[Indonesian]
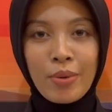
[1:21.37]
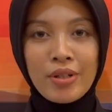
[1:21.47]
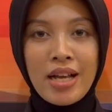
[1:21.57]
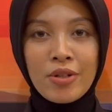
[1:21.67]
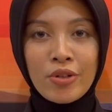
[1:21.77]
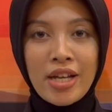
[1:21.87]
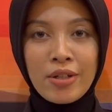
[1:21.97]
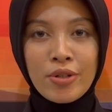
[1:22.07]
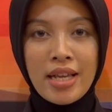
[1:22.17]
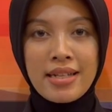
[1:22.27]
Polda
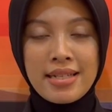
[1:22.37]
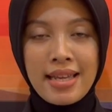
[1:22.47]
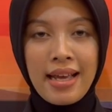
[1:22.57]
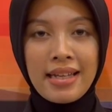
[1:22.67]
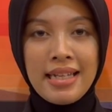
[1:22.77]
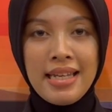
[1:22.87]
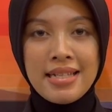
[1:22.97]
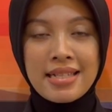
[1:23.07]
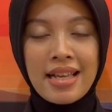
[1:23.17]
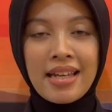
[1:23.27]
Yogyakarta News edisi hari ini.
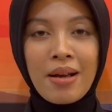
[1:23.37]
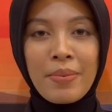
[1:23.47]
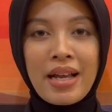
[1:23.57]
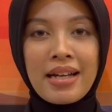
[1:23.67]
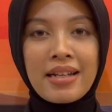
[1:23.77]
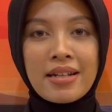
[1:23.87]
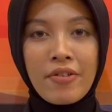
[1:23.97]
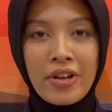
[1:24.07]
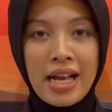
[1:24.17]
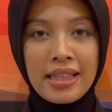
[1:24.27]
Saya Brigadir
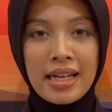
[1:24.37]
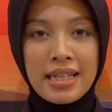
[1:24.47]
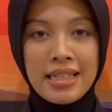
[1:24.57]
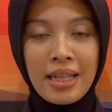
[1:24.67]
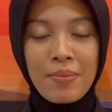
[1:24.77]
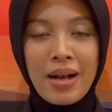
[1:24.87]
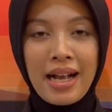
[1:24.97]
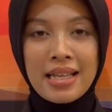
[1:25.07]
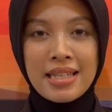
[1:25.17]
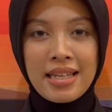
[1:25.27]
Devi Gantari, terima
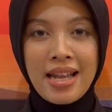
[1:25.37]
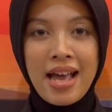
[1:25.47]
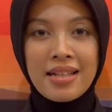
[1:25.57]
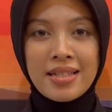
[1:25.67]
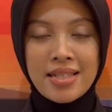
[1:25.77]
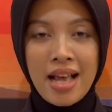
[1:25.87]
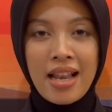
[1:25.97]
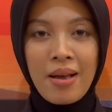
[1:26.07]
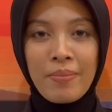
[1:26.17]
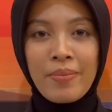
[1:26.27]
kasih dan
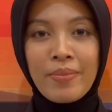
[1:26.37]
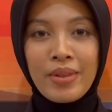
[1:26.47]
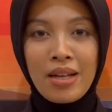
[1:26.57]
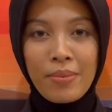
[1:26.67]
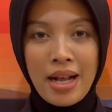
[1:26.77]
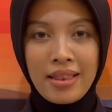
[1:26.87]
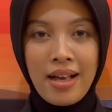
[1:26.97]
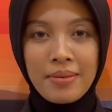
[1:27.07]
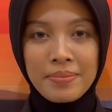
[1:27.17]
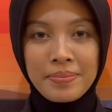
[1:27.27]
salam Tribrata.